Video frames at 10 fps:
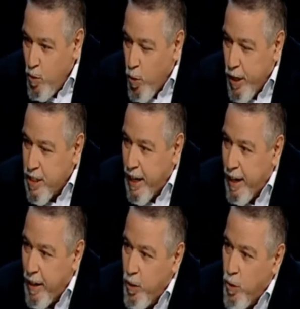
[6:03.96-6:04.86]
no es
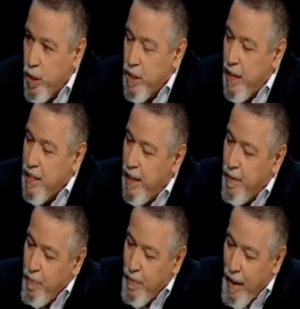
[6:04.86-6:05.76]
que el, no es es
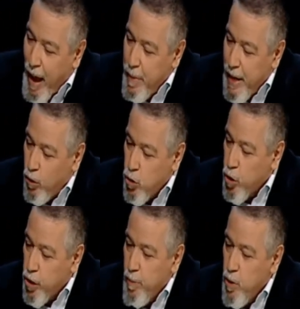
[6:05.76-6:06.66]
que había
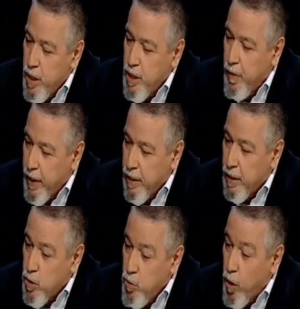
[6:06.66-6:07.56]
dos concepciones
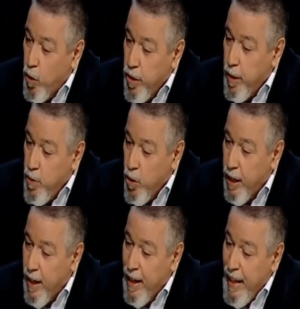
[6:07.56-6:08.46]
diferentes. Una
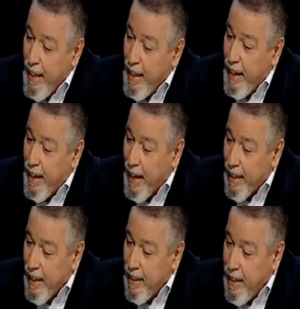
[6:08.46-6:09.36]
concepción era que el
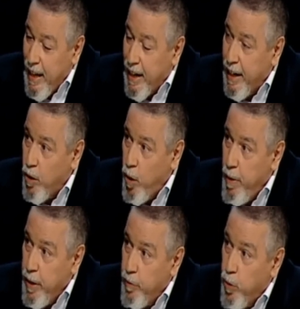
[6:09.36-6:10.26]
latín y el griego
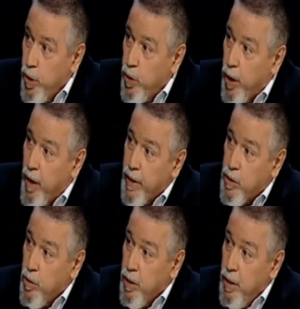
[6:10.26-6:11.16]
habían influido en el
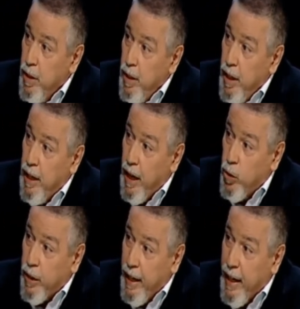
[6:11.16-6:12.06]
vasco y
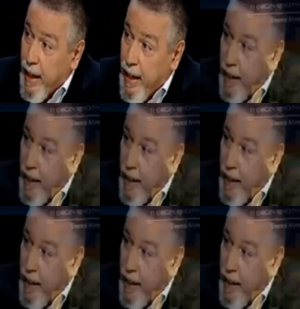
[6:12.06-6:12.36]
la otra era